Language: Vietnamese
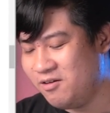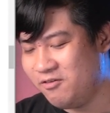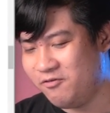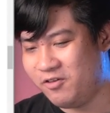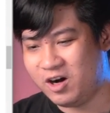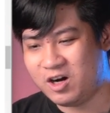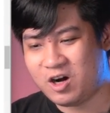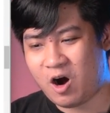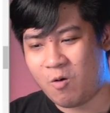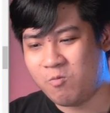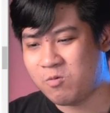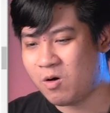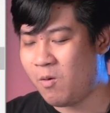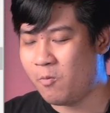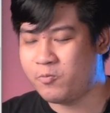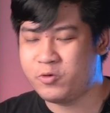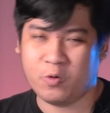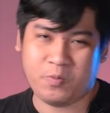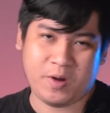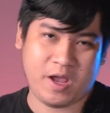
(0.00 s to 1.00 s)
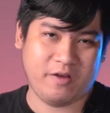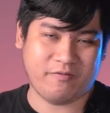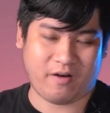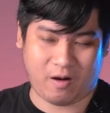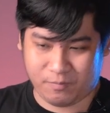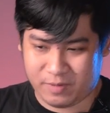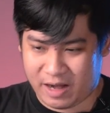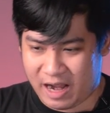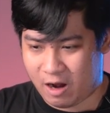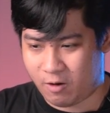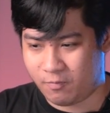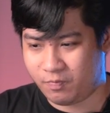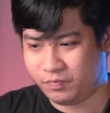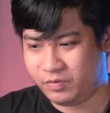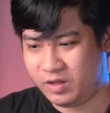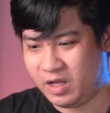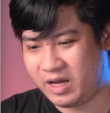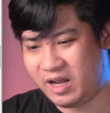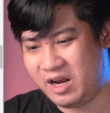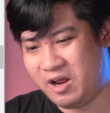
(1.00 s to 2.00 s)
vẫn không có một chút hy vọng nào
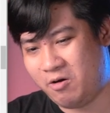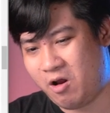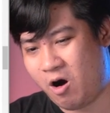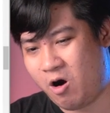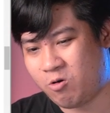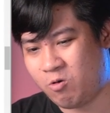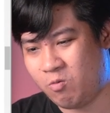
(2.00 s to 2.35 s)
thì cái điều đó